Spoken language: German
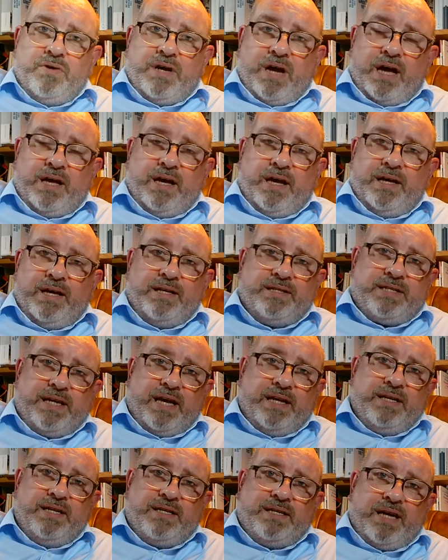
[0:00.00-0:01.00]
da es
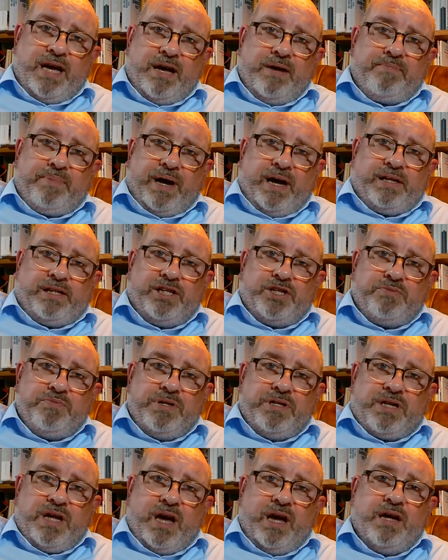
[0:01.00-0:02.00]
endete ja praktisch
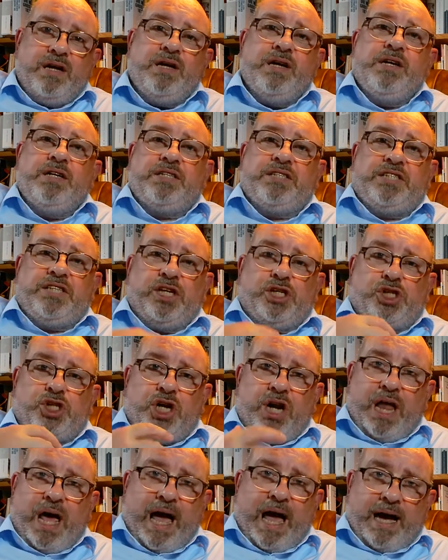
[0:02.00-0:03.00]
mit der
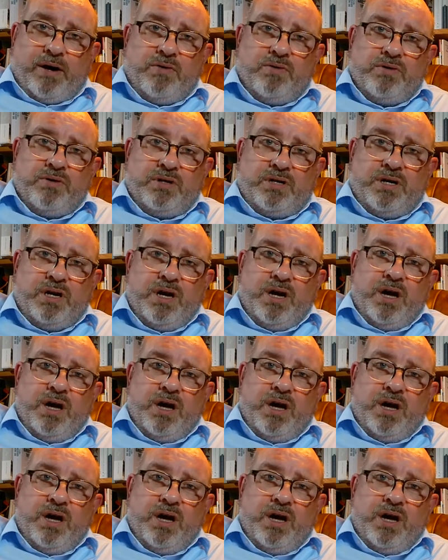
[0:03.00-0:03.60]
Zerschlagung